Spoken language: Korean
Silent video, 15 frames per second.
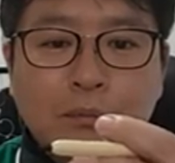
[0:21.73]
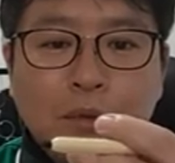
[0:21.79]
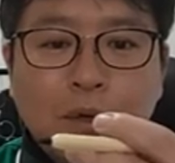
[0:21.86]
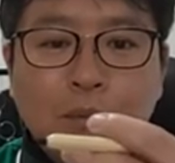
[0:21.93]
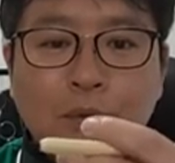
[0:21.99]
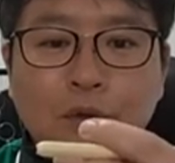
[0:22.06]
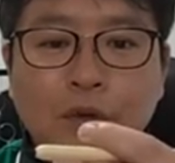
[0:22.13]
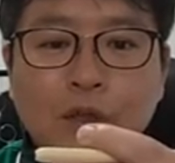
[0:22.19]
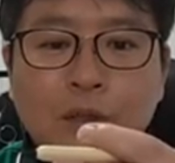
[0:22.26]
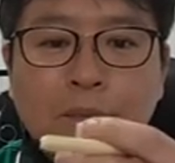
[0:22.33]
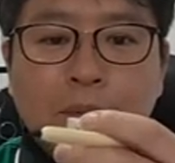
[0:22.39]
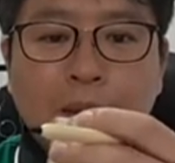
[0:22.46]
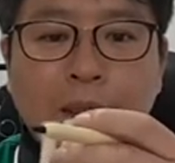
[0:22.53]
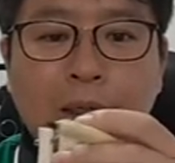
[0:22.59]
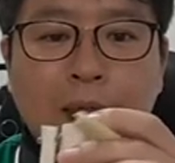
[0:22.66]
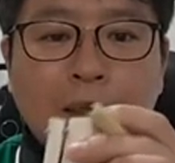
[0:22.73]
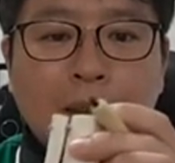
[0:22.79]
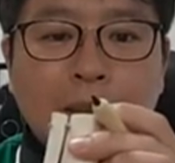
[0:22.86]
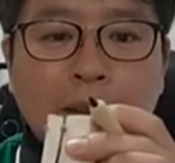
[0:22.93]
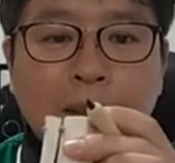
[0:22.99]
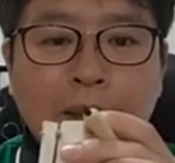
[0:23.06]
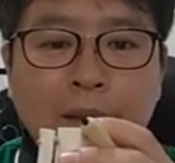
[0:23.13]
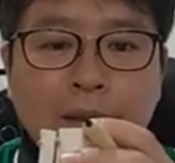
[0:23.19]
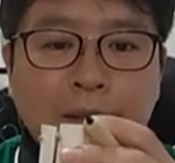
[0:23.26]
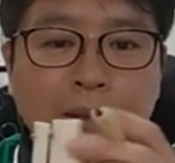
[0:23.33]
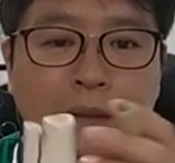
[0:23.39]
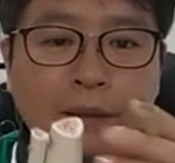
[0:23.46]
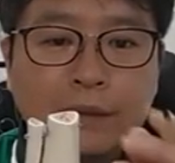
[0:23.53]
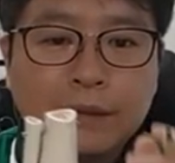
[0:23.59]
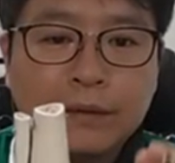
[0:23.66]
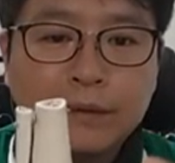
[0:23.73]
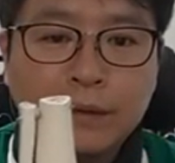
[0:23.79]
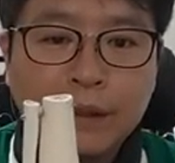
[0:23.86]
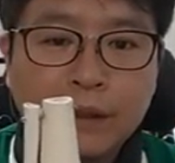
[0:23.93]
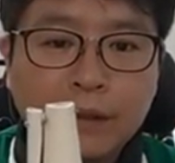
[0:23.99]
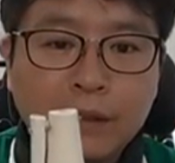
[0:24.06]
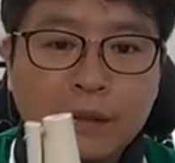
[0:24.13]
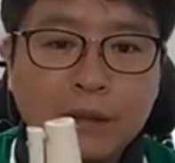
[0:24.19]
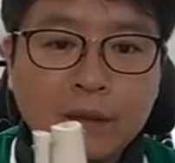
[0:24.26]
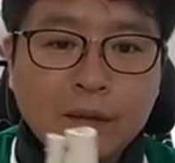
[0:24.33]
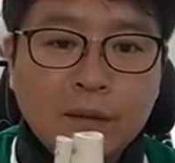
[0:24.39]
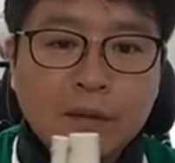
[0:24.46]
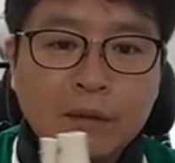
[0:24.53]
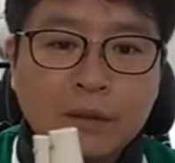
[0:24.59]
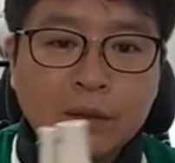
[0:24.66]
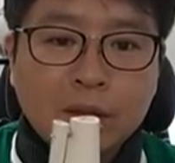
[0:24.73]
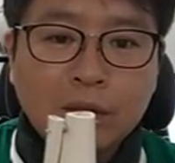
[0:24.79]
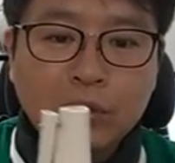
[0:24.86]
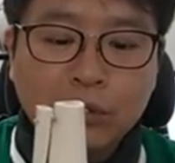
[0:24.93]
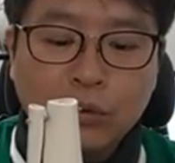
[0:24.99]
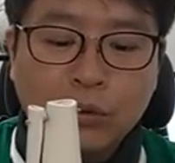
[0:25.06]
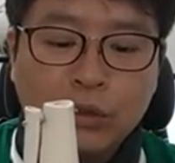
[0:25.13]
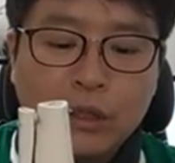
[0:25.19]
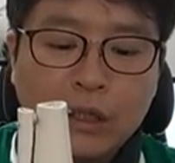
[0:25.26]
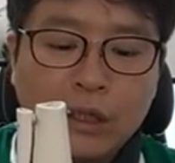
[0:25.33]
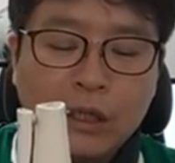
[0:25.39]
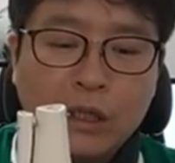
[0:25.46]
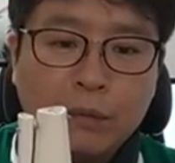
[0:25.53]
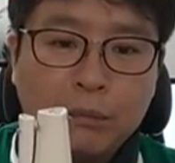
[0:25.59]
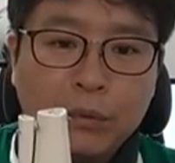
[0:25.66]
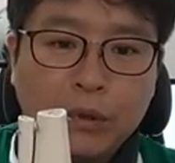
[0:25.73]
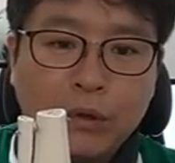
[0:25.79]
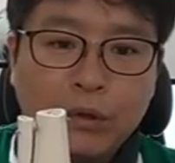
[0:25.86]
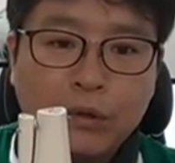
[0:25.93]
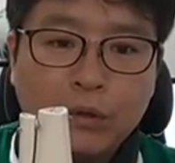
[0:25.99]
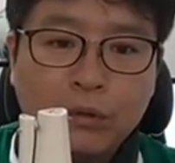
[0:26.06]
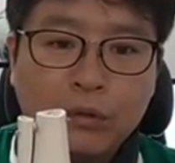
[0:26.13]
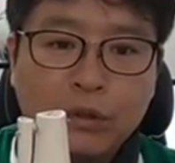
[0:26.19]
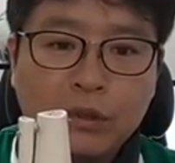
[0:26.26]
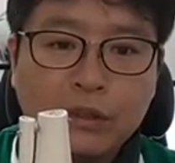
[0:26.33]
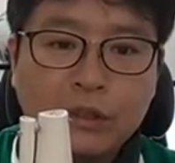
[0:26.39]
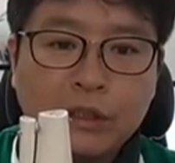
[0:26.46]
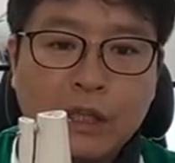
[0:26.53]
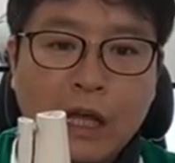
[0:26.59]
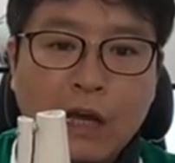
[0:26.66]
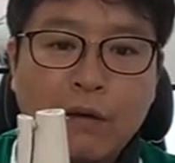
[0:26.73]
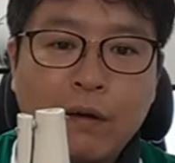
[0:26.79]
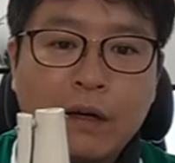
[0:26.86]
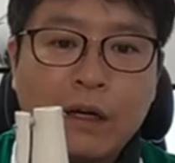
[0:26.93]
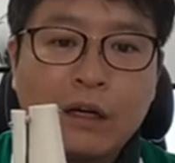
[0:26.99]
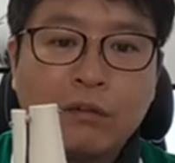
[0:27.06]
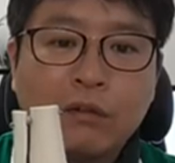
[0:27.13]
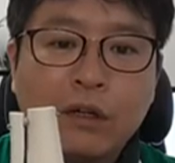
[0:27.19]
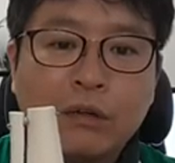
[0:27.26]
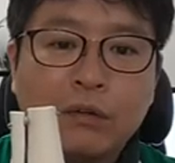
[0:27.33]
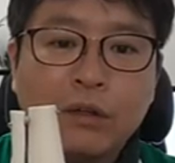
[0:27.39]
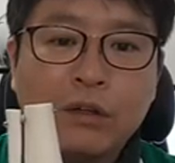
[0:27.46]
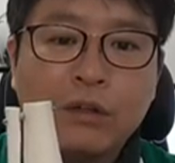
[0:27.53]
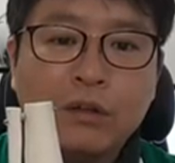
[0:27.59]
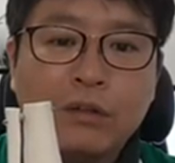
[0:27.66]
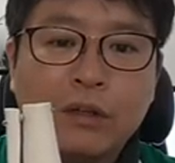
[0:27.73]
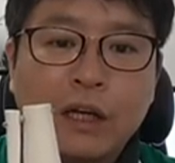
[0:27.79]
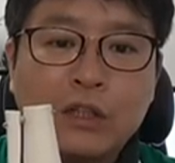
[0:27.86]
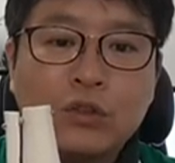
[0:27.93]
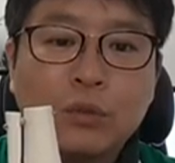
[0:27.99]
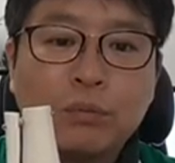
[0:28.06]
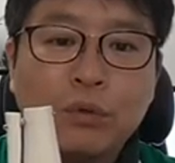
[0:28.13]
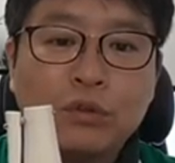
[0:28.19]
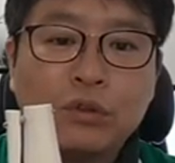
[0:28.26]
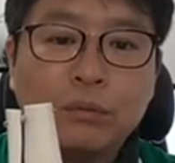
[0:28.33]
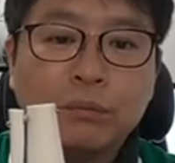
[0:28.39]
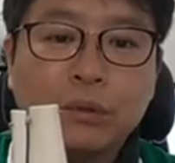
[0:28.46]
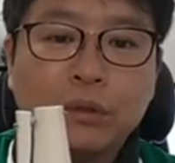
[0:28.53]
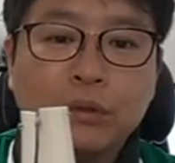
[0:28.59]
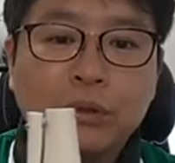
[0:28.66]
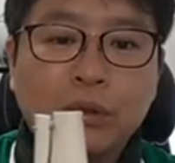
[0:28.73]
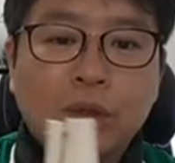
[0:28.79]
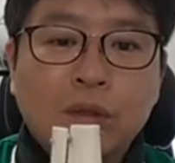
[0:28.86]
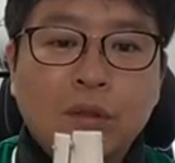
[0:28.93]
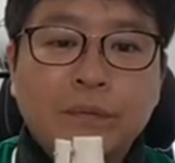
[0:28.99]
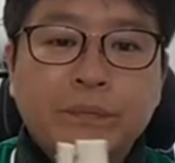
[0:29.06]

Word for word: 뼈 모형입니다. 그런데 여기 뼈, 여기를 이제 내과라고 하고요. 안쪽 복숭뼈죠.